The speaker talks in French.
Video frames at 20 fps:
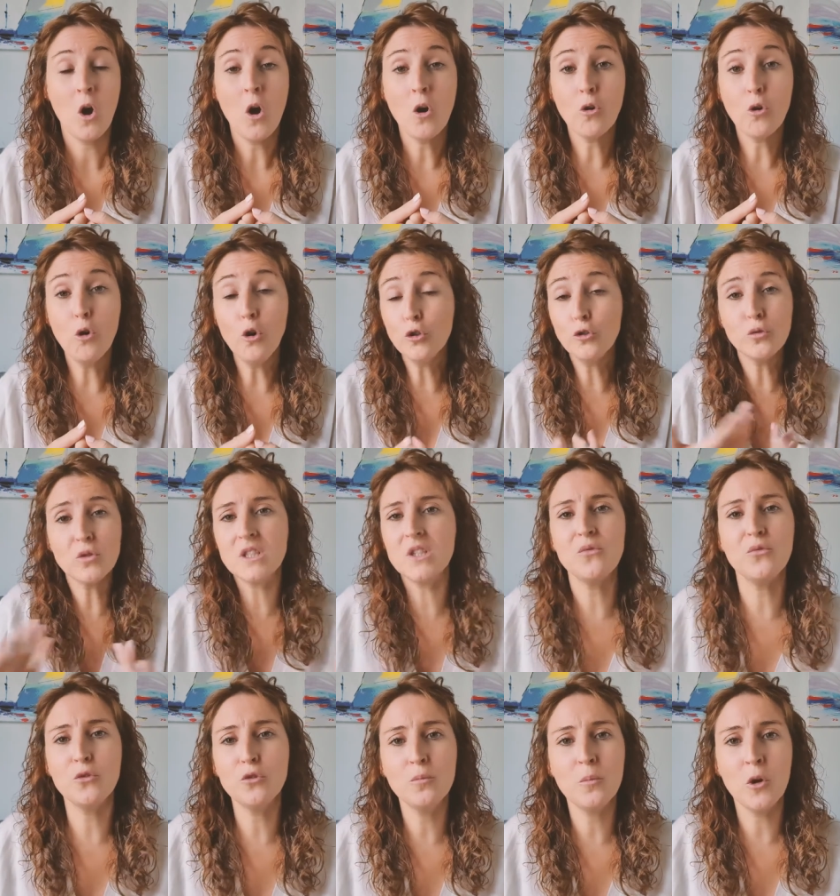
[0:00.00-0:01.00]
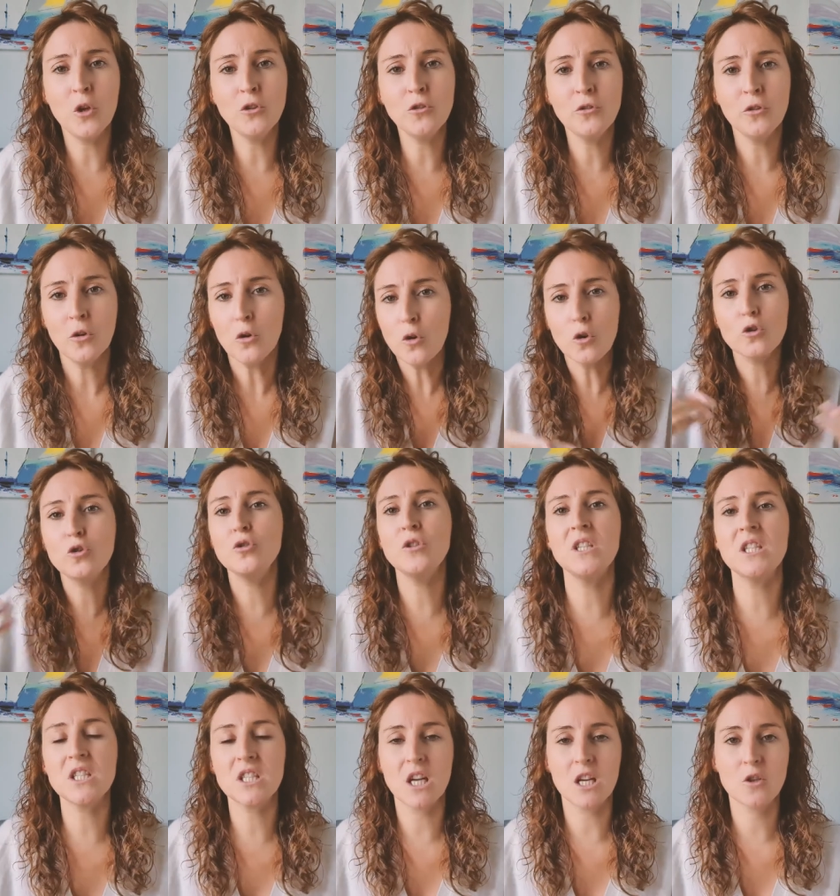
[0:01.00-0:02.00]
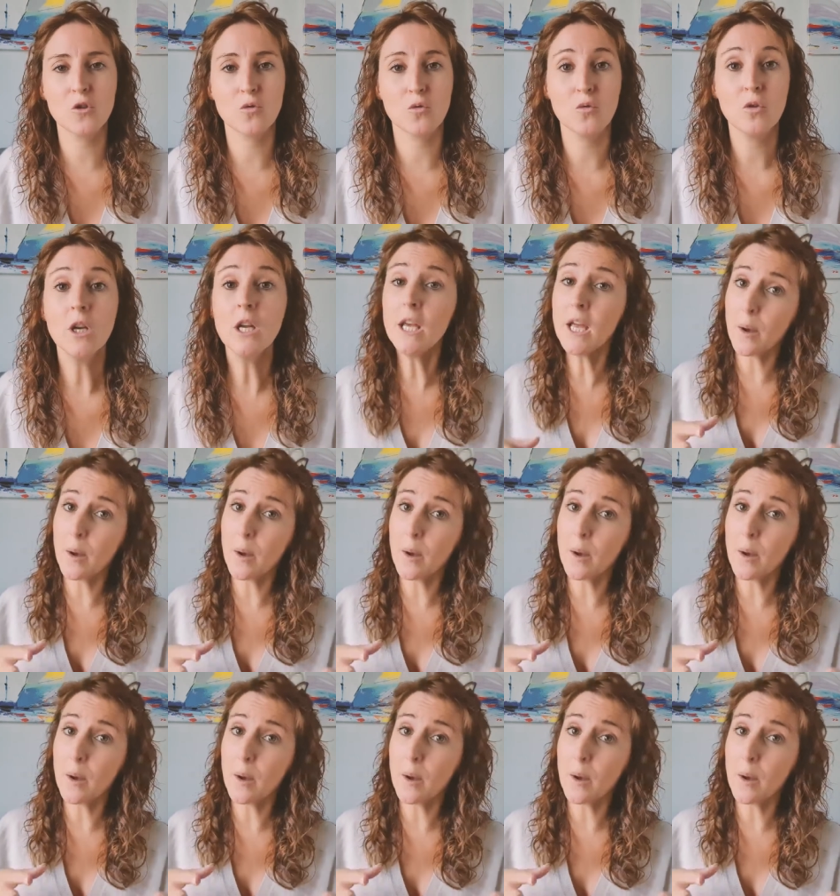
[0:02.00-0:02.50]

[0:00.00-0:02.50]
En gros, tout ce qui vous demande aucune distraction.